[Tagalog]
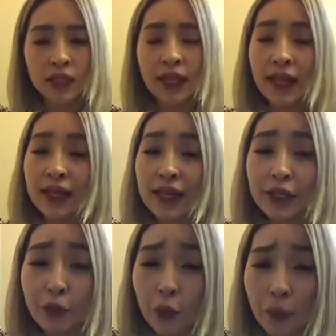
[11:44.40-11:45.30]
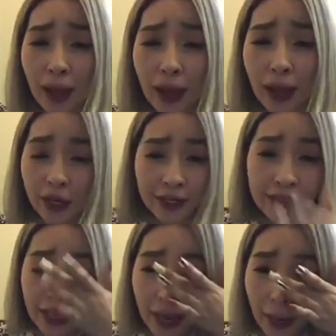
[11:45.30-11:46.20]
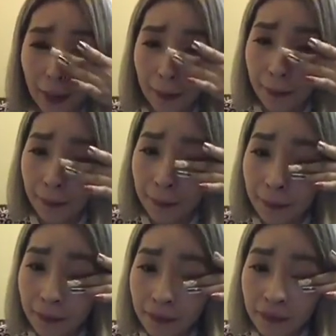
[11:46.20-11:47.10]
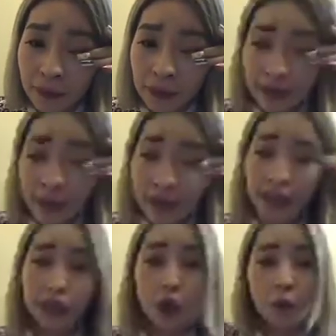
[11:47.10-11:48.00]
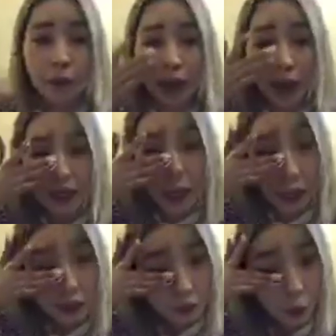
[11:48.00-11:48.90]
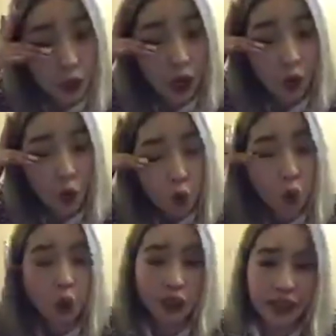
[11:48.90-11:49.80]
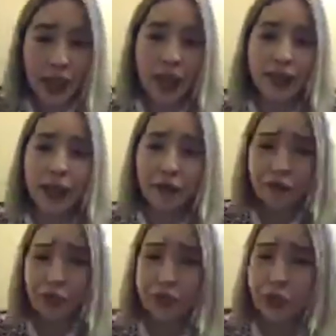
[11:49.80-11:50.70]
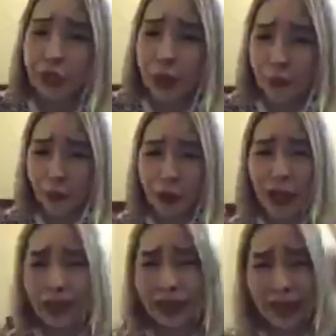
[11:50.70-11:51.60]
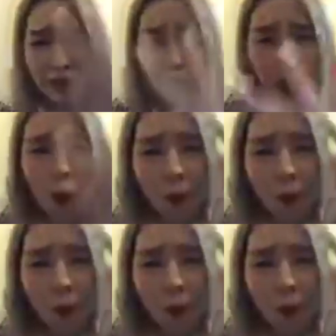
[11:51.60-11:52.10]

Narinig niyo po ba or hindi? Kasi sobrang lakas po ng ungol niya. Yung video na po yan, tatlong